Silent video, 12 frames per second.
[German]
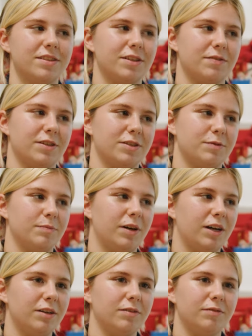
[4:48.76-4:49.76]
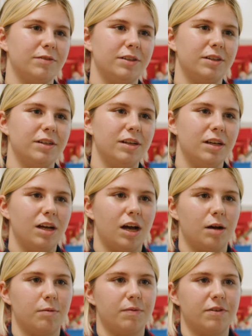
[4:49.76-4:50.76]
sicher, was ich machen will,
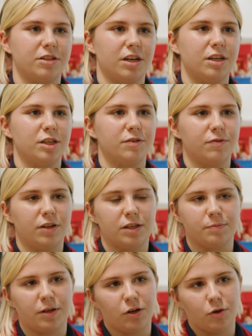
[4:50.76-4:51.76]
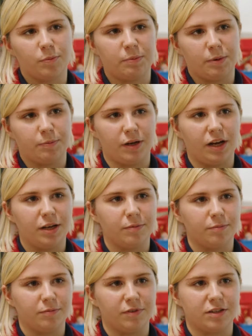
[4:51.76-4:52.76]
aber wahrscheinlich werde ich bei der ÖBB
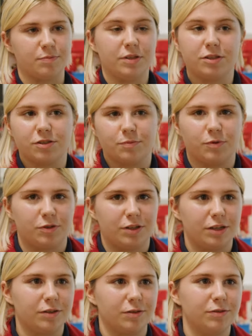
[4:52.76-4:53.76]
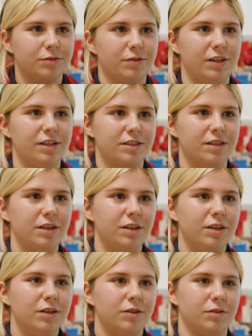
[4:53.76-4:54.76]
bleiben, weil es mir jetzt schon brutal gut gefällt
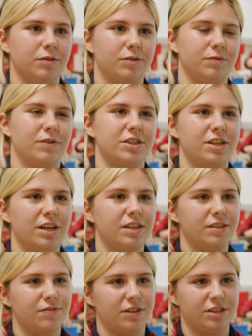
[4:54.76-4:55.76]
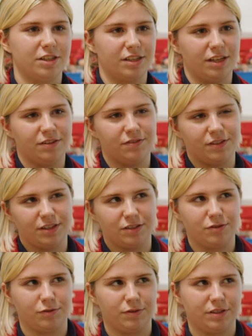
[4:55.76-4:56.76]
und wahrscheinlich, wahrscheinlich entweder
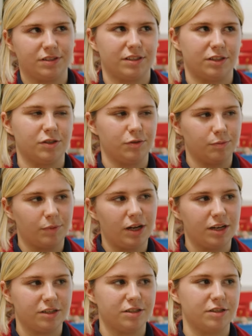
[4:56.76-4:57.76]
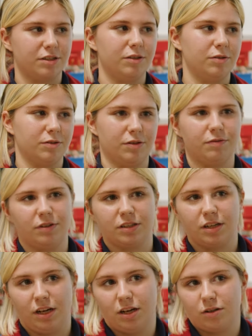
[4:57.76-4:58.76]
sowas Richtung Master oder
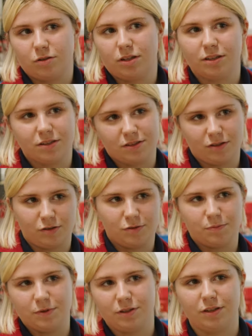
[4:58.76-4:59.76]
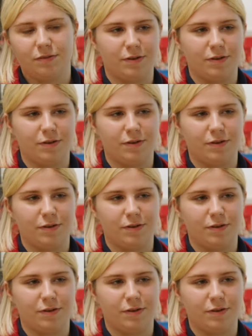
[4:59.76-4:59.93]
vielleicht Lehrlingsausbildender,